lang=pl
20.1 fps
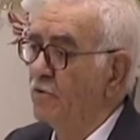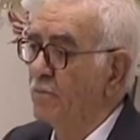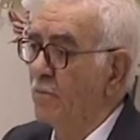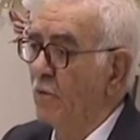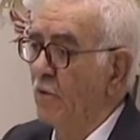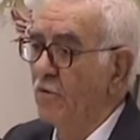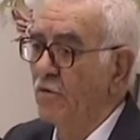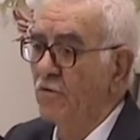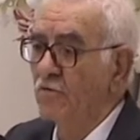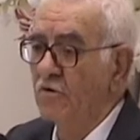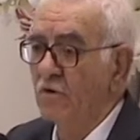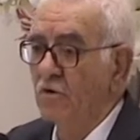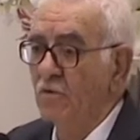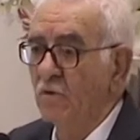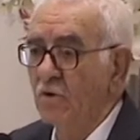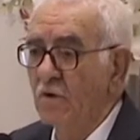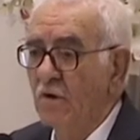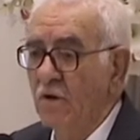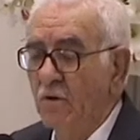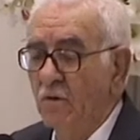I mówię wam,
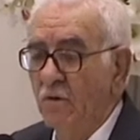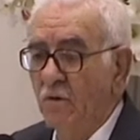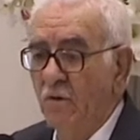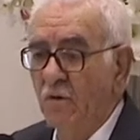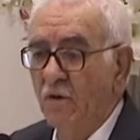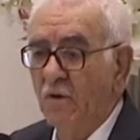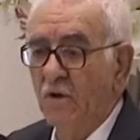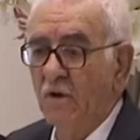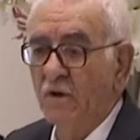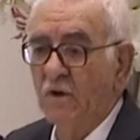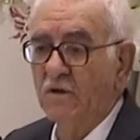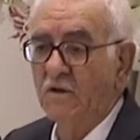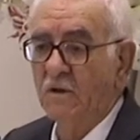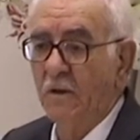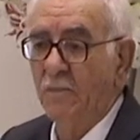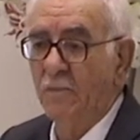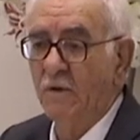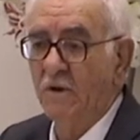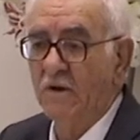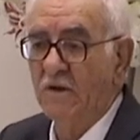jakby
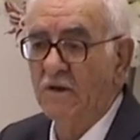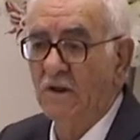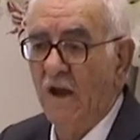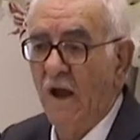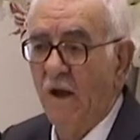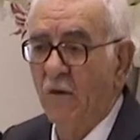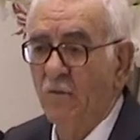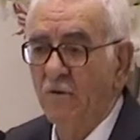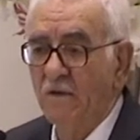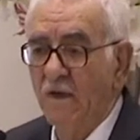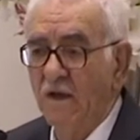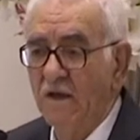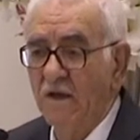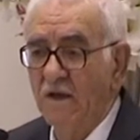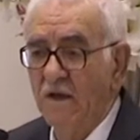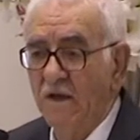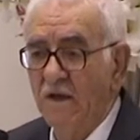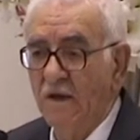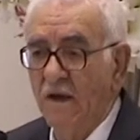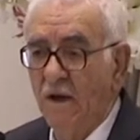Judasz, który wydał
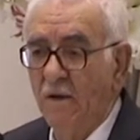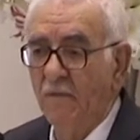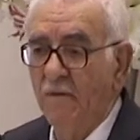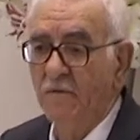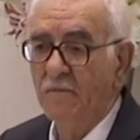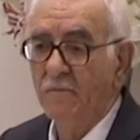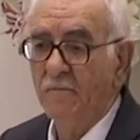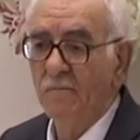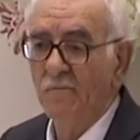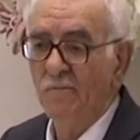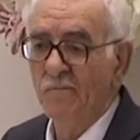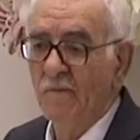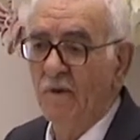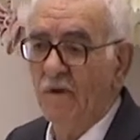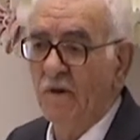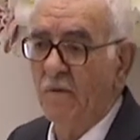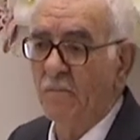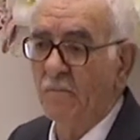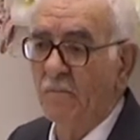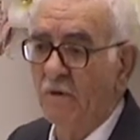Pana,
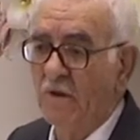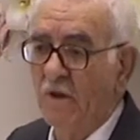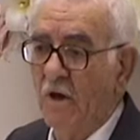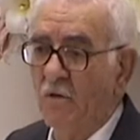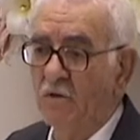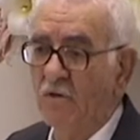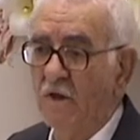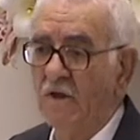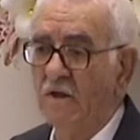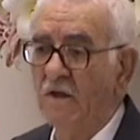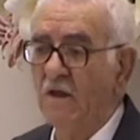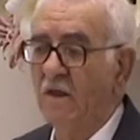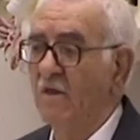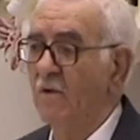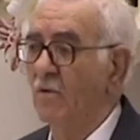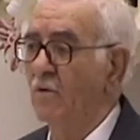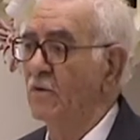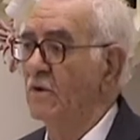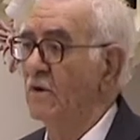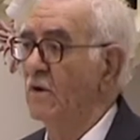y, wziął
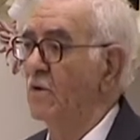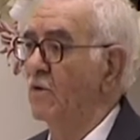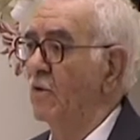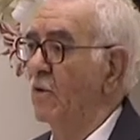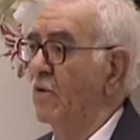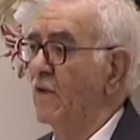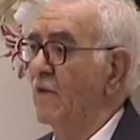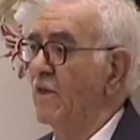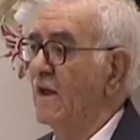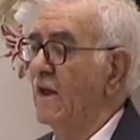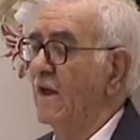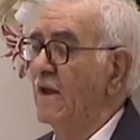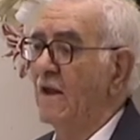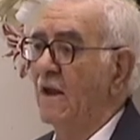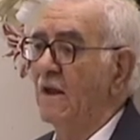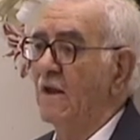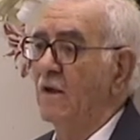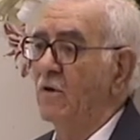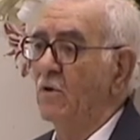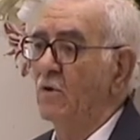30 srebrników
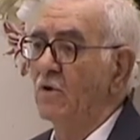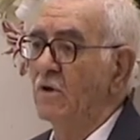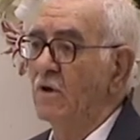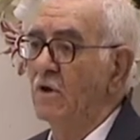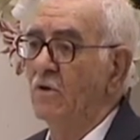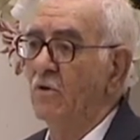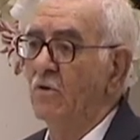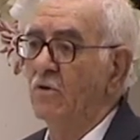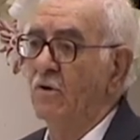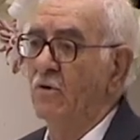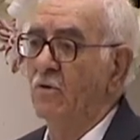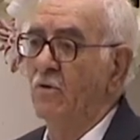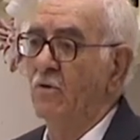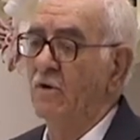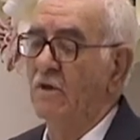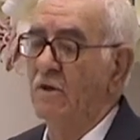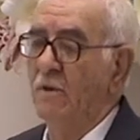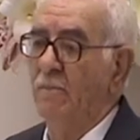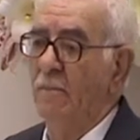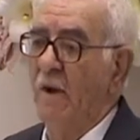i później
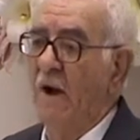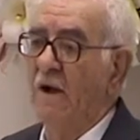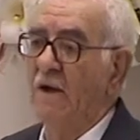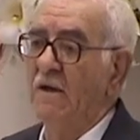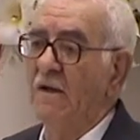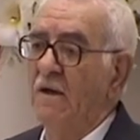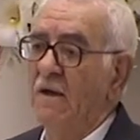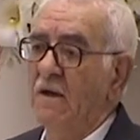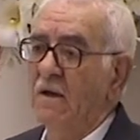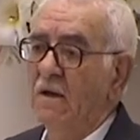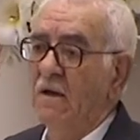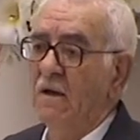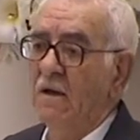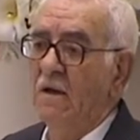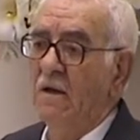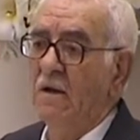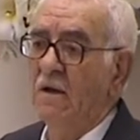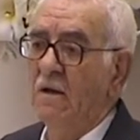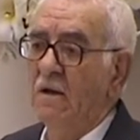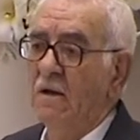jak zobaczył,
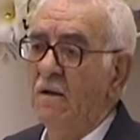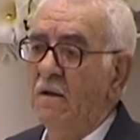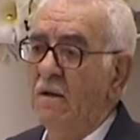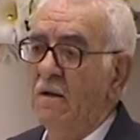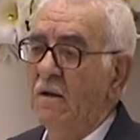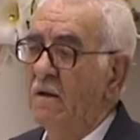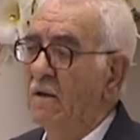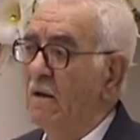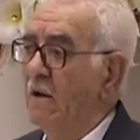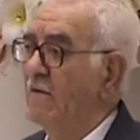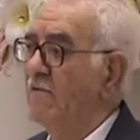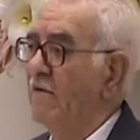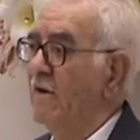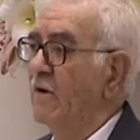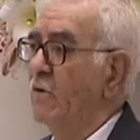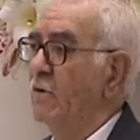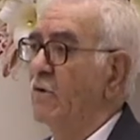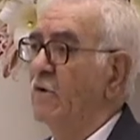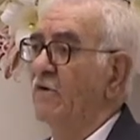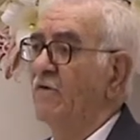że bili
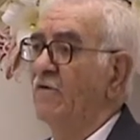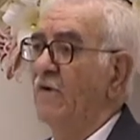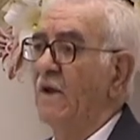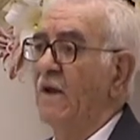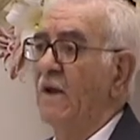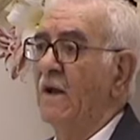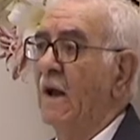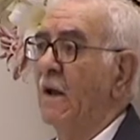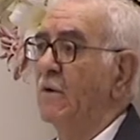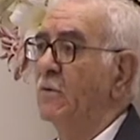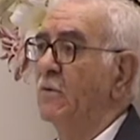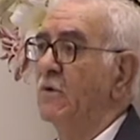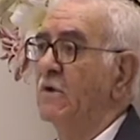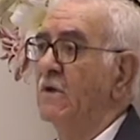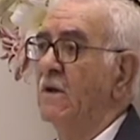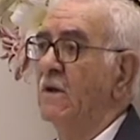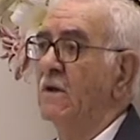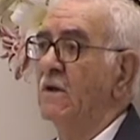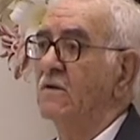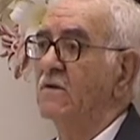Pana i
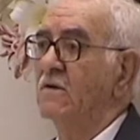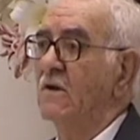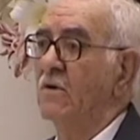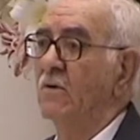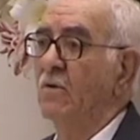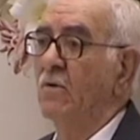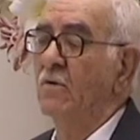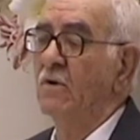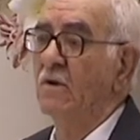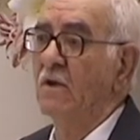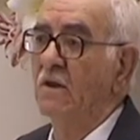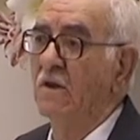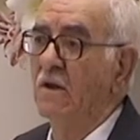chłostali Go,